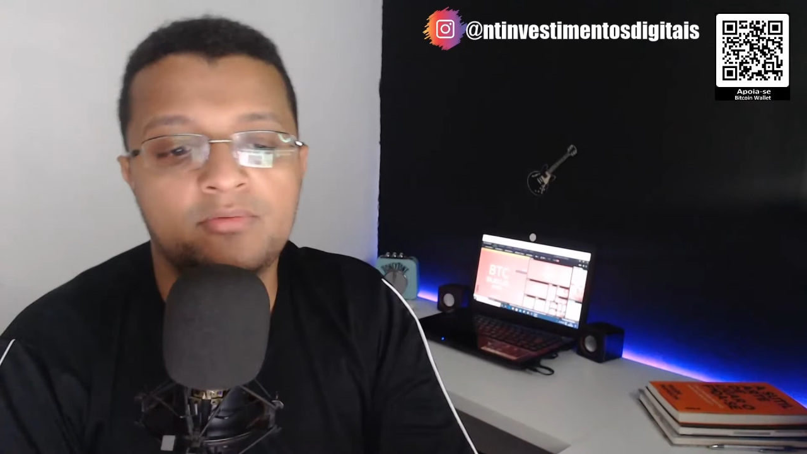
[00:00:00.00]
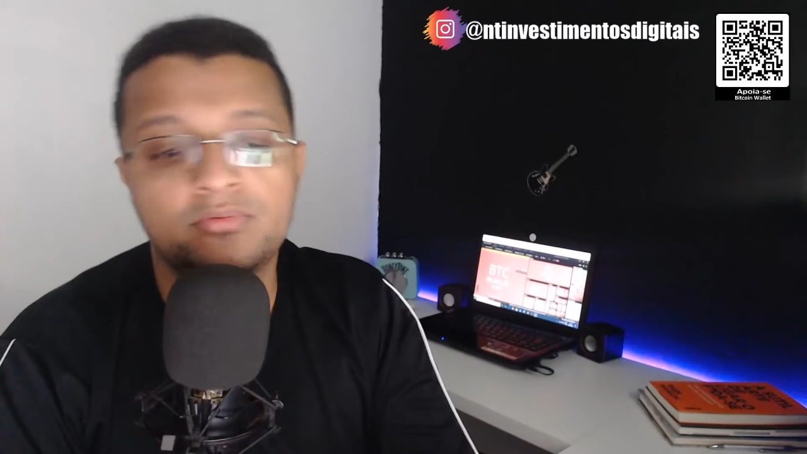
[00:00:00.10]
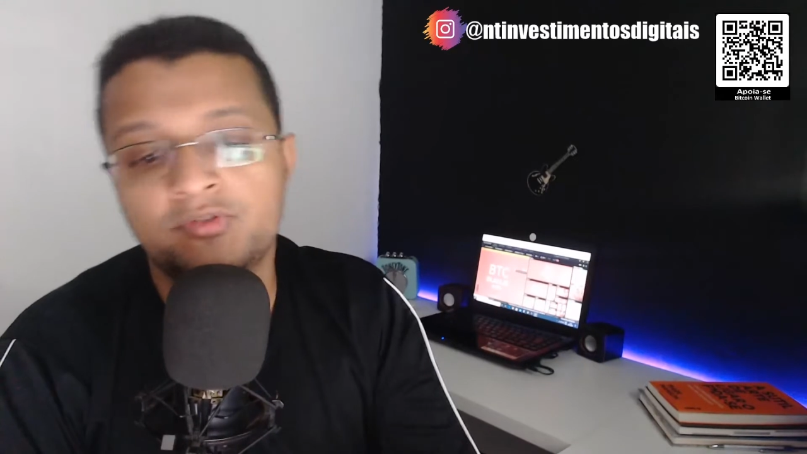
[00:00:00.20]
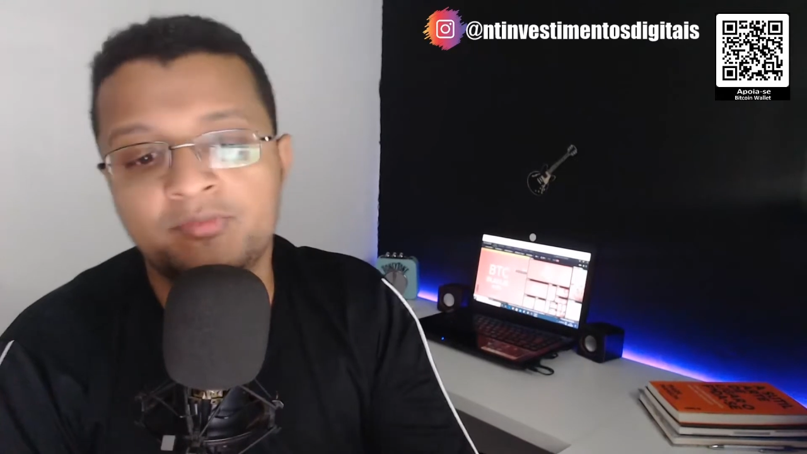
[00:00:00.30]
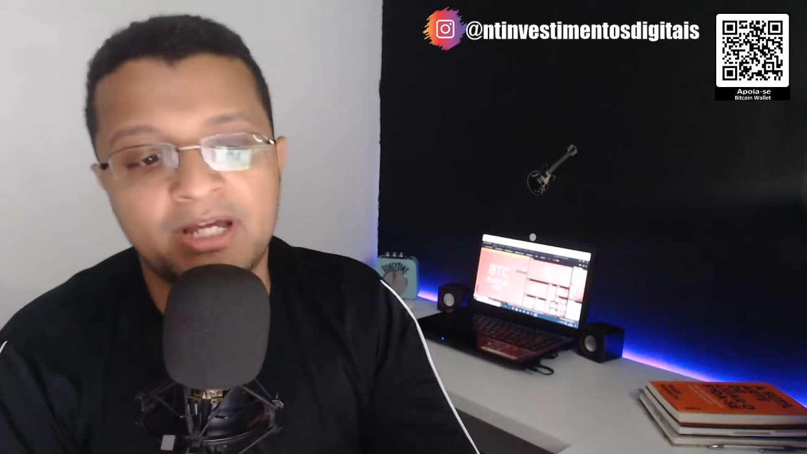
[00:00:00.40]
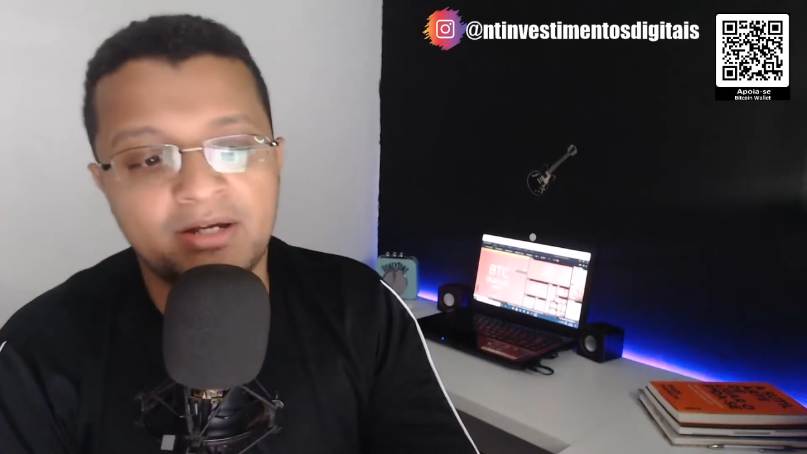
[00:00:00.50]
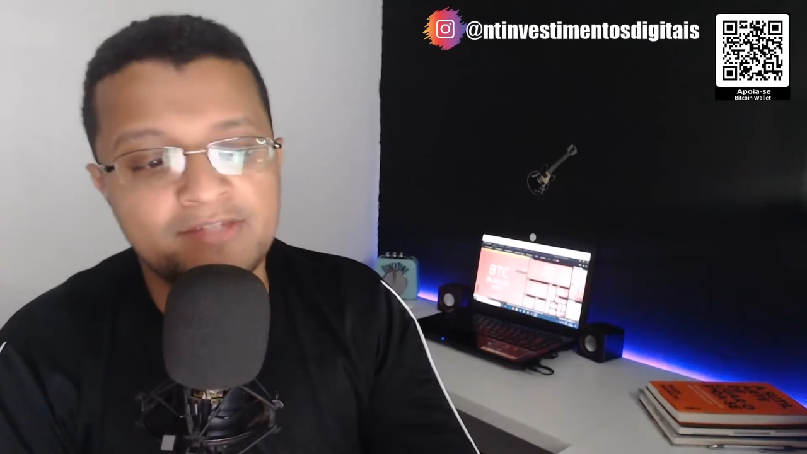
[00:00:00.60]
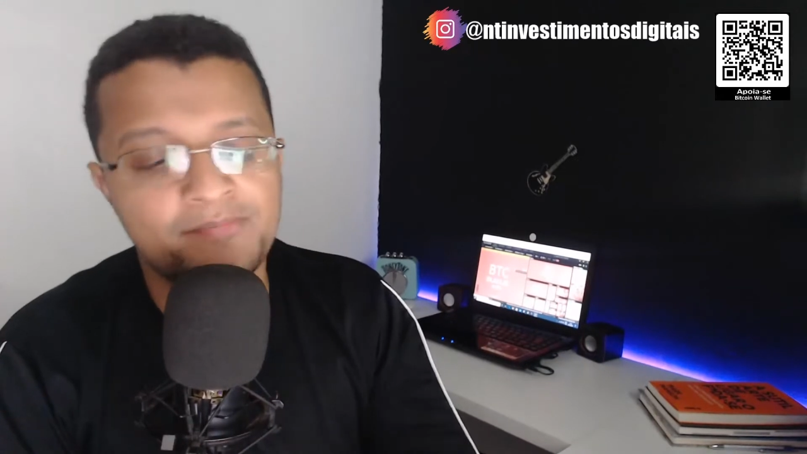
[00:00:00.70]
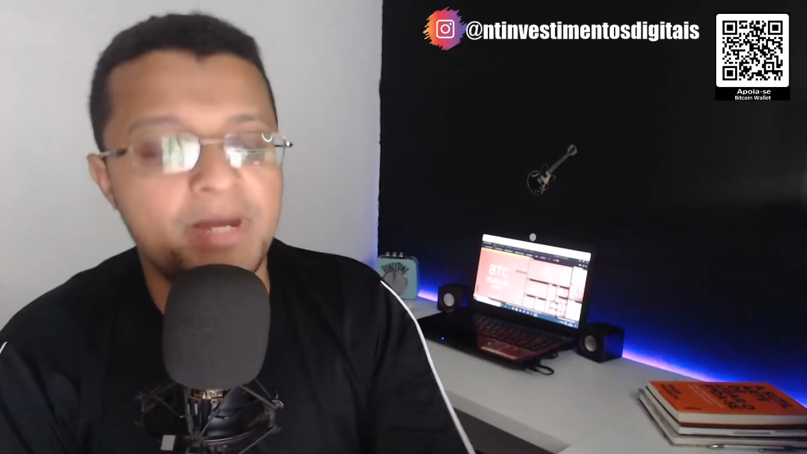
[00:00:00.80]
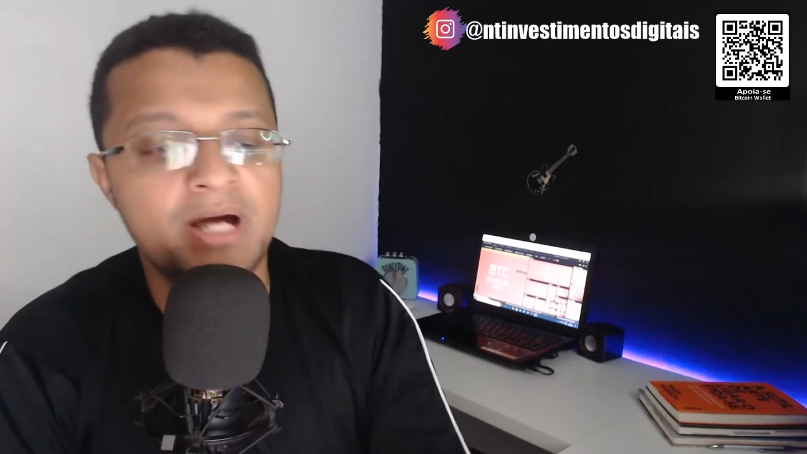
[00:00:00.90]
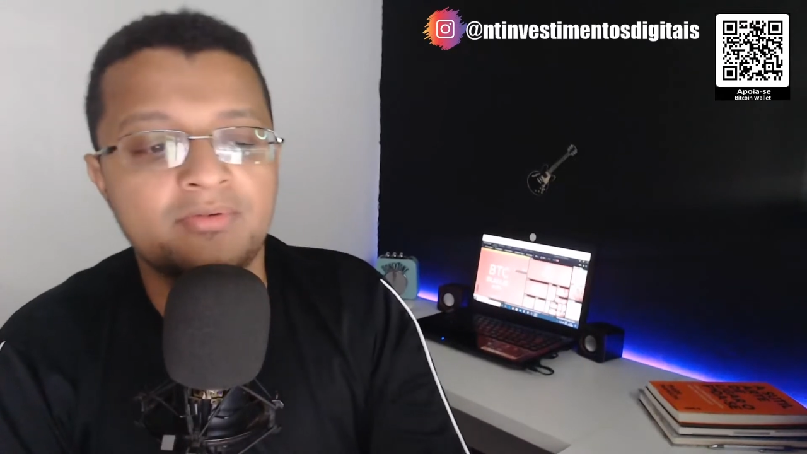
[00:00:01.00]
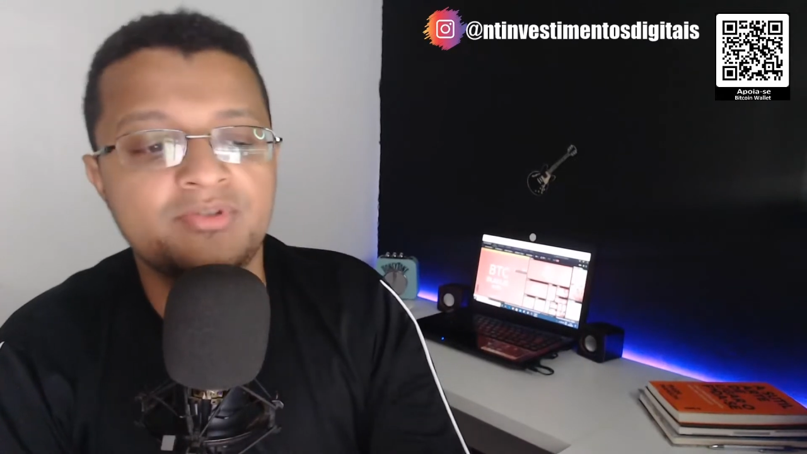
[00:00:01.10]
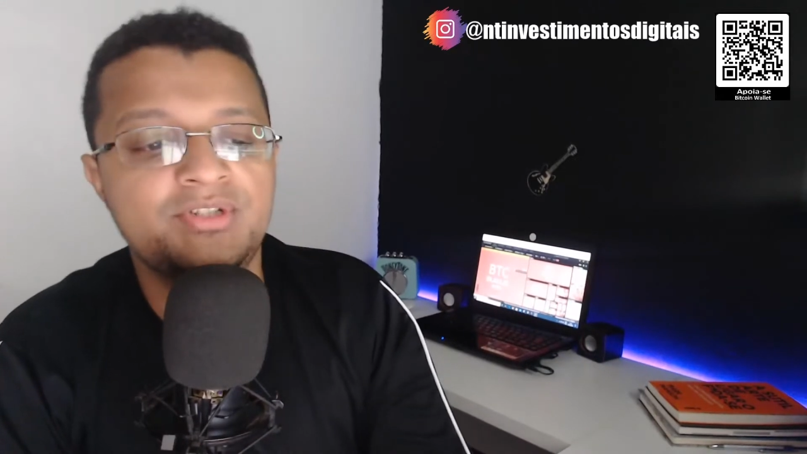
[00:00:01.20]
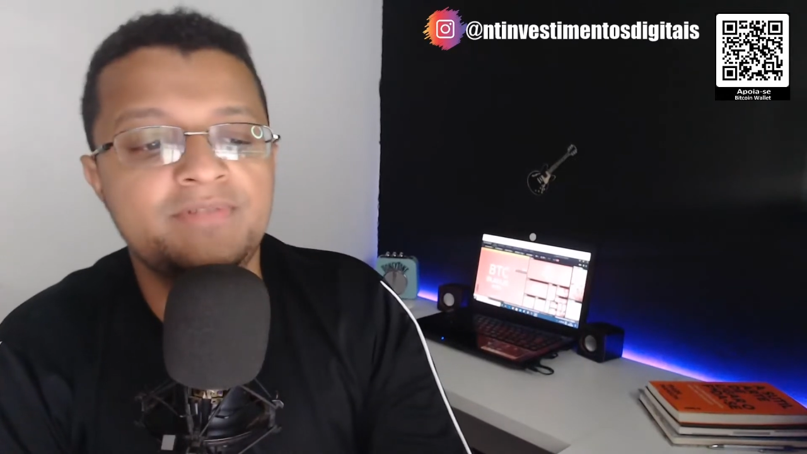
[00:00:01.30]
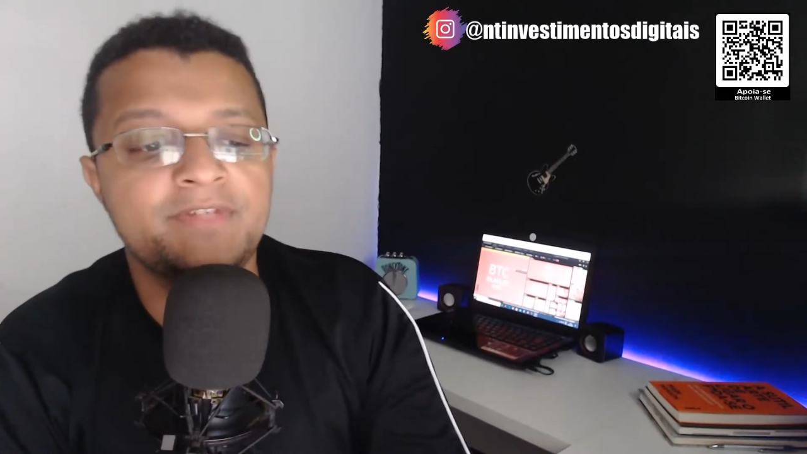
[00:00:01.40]
um dos maiores bancos
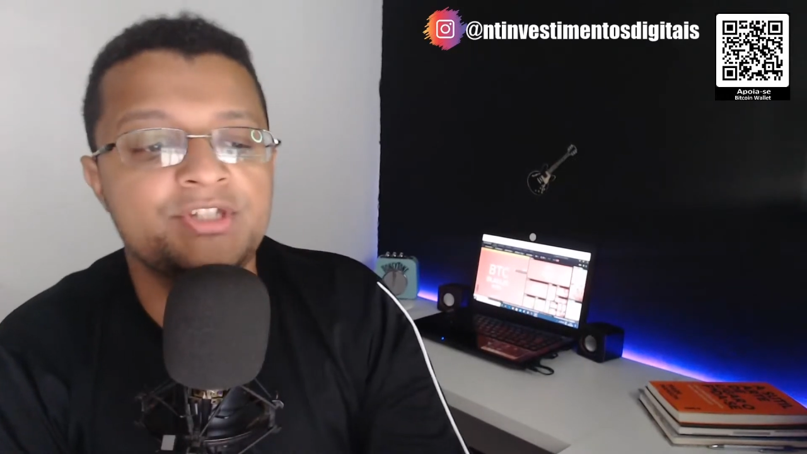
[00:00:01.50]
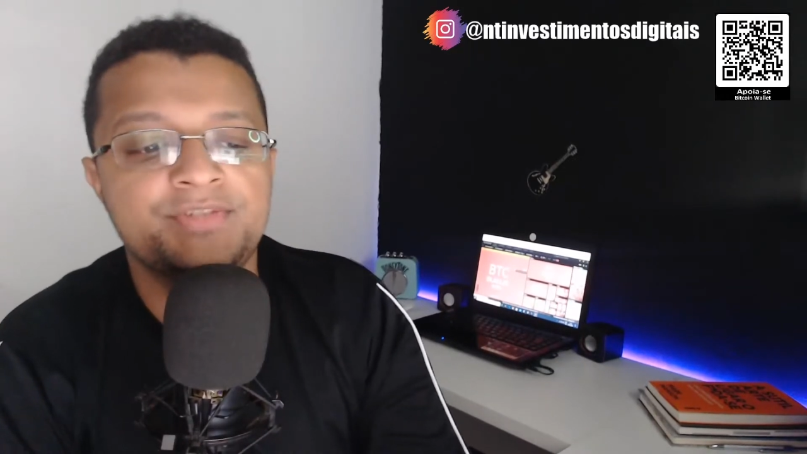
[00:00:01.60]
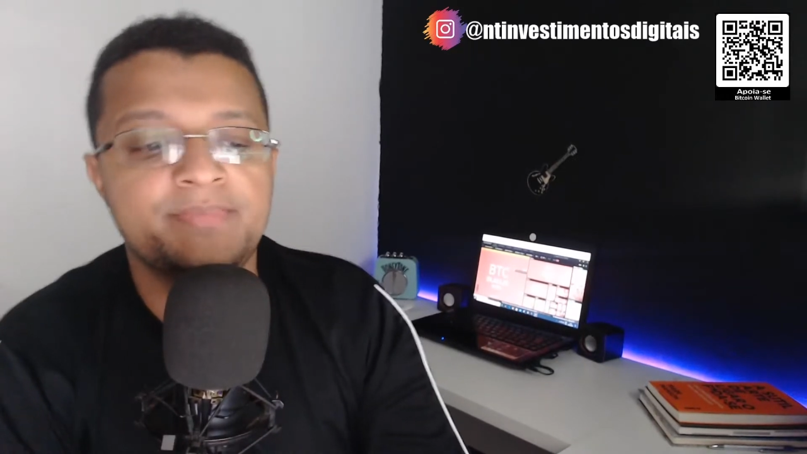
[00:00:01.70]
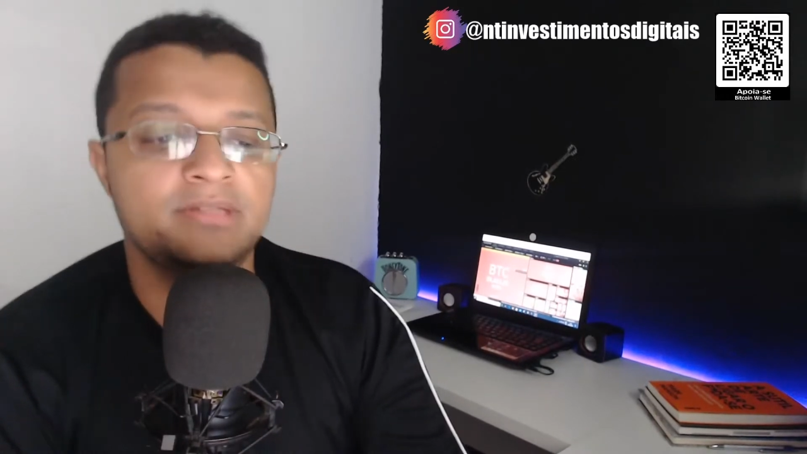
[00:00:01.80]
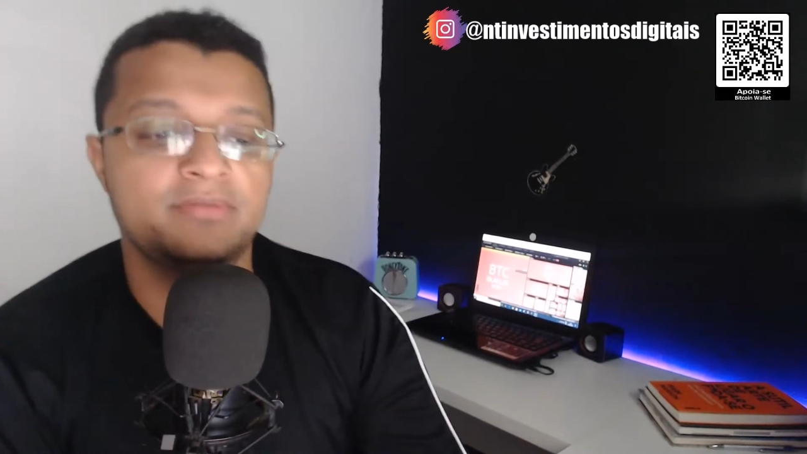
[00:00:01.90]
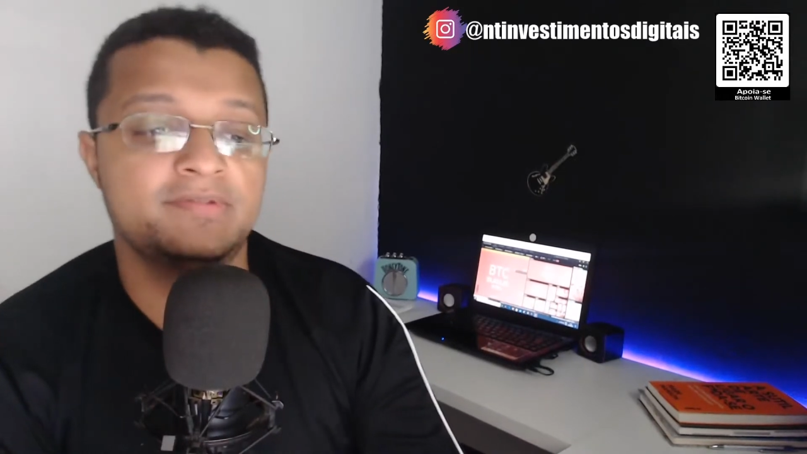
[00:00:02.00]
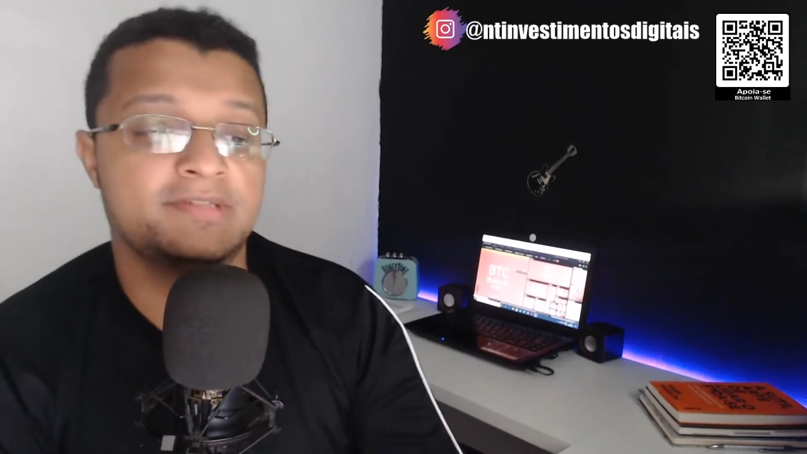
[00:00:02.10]
de investimento dos